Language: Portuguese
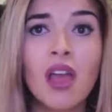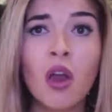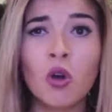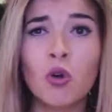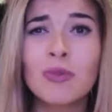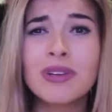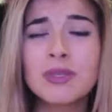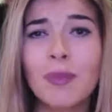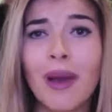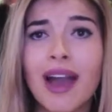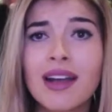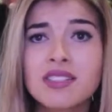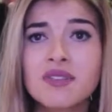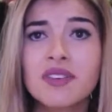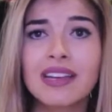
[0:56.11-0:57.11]
Algumas
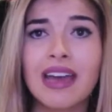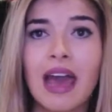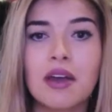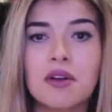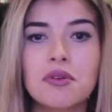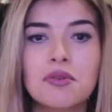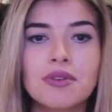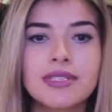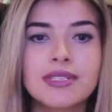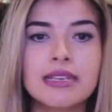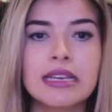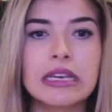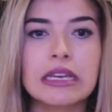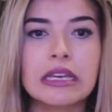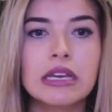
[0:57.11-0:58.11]
partes ficaram
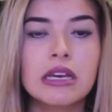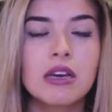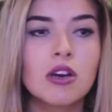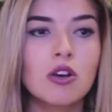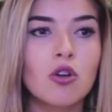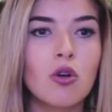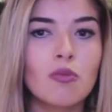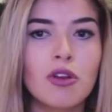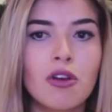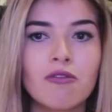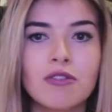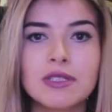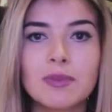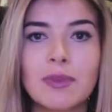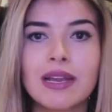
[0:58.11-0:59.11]
assim, como que eu
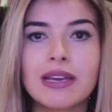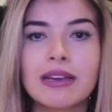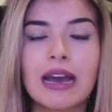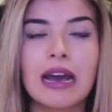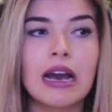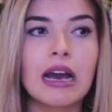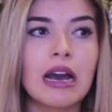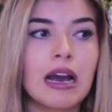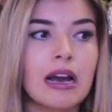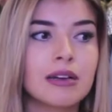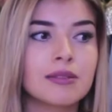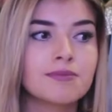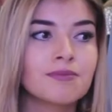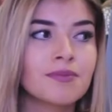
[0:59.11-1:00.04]
vou explicar?